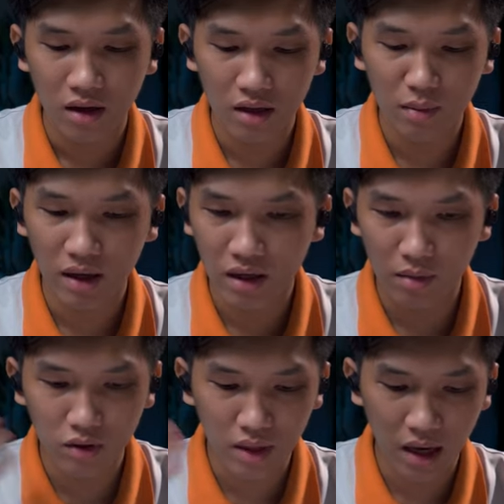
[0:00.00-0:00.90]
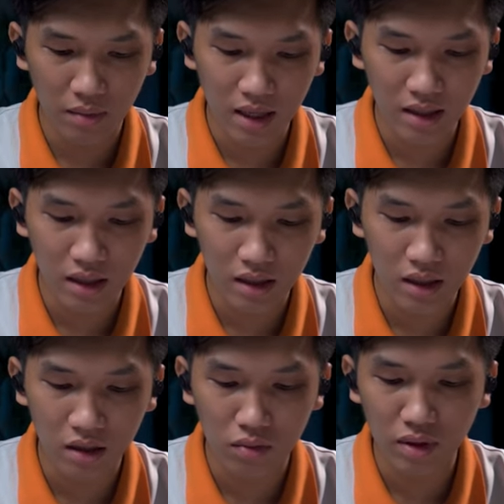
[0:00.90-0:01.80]
đó, nhưng mà khi mà chúng ta update lên
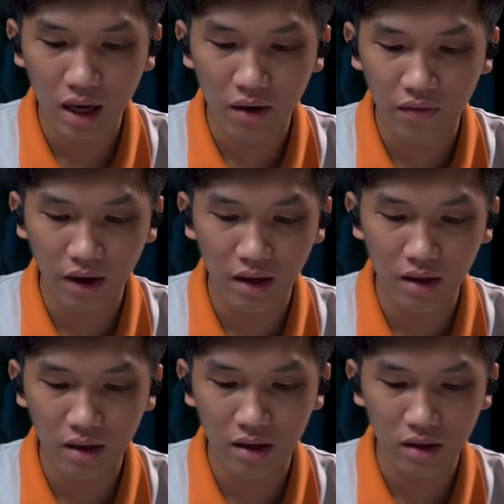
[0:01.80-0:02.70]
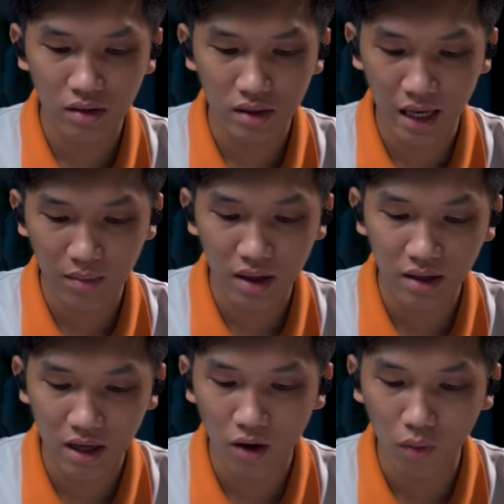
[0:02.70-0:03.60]
thì chúng ta phải uh, sạc pin
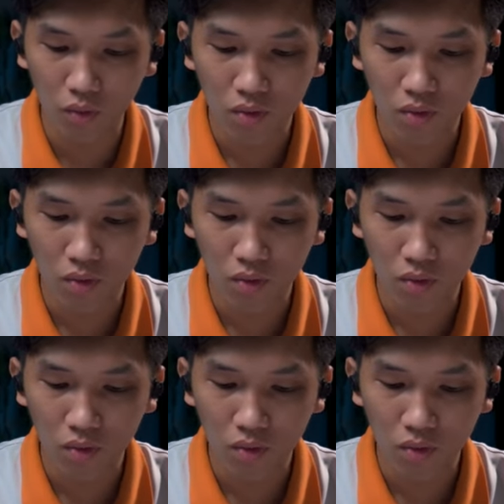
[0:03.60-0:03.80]
đầy đủ